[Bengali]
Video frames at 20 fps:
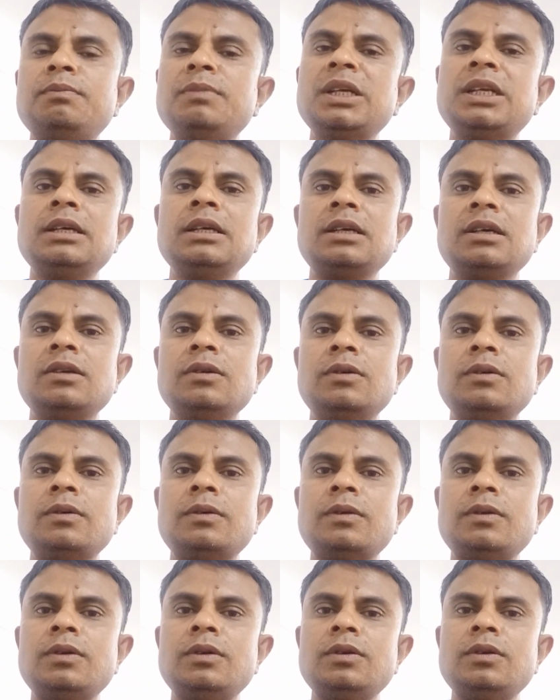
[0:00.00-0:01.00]
বেরিয়ে গেল
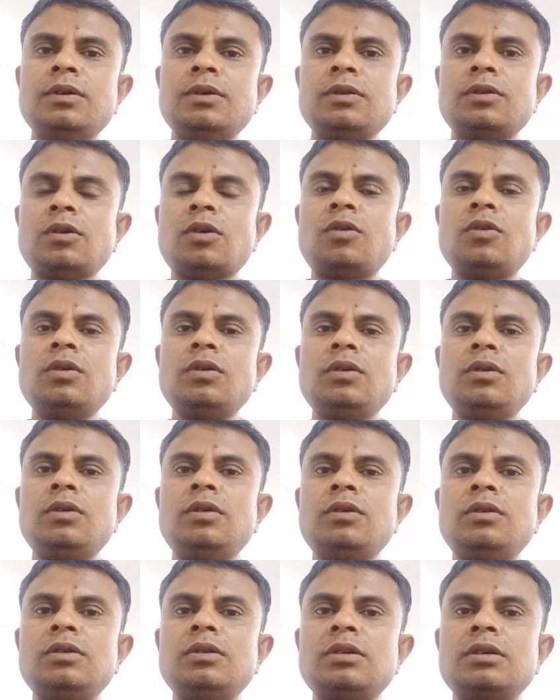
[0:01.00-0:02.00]
তখন
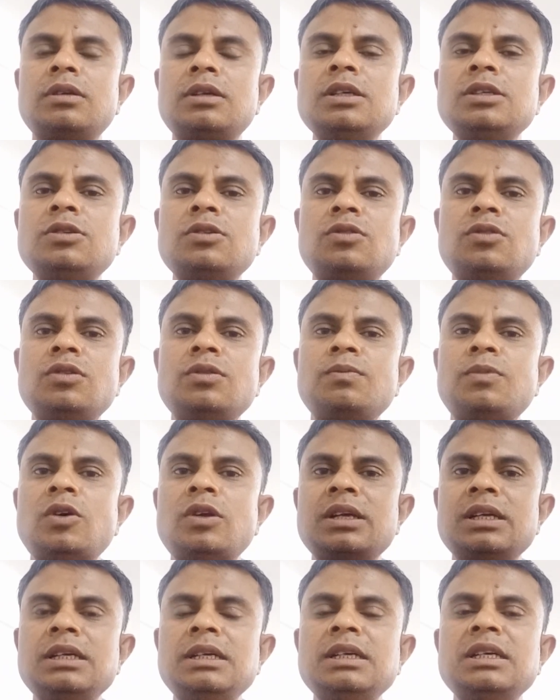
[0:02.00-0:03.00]
কিছুক্ষণ
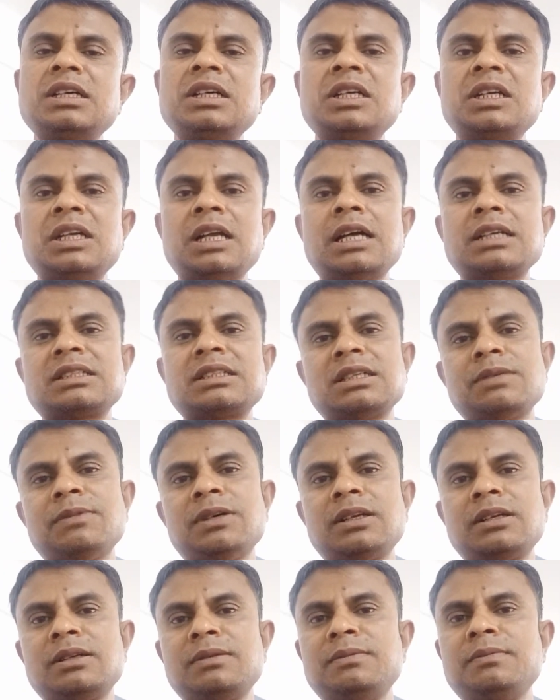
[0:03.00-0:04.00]
পরেই নার্স
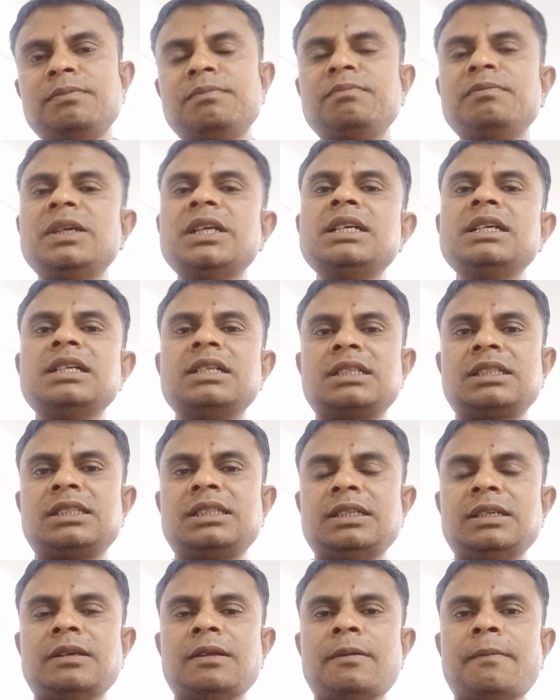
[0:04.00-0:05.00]
আবার বেরিয়ে
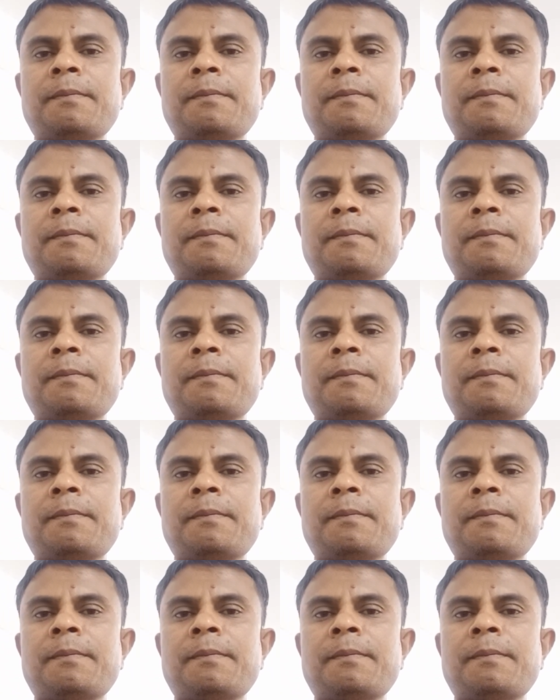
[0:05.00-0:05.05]
এসছে